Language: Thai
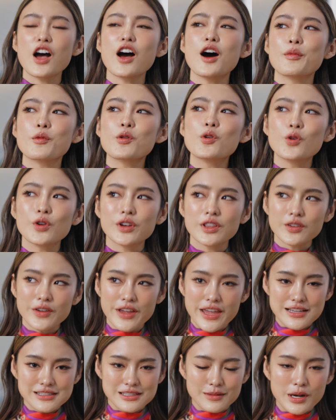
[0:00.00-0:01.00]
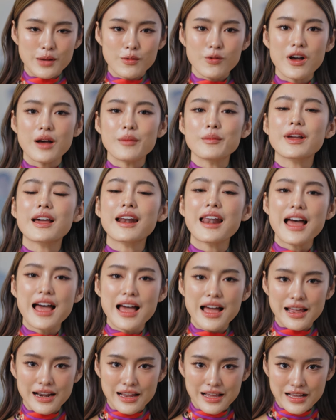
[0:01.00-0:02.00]
ขอบคุณตัวเองสำหรับความก
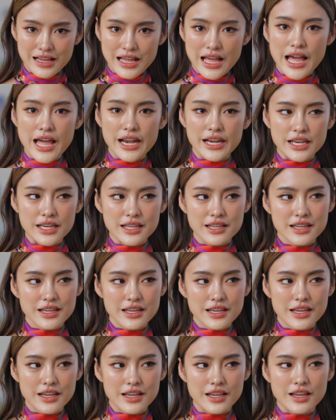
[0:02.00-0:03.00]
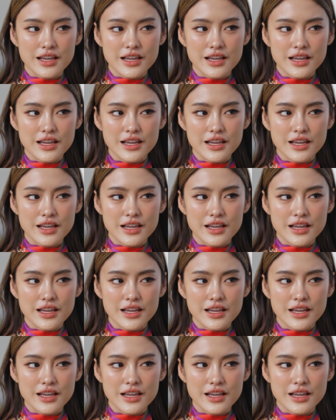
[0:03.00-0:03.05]
ล้าละกันที่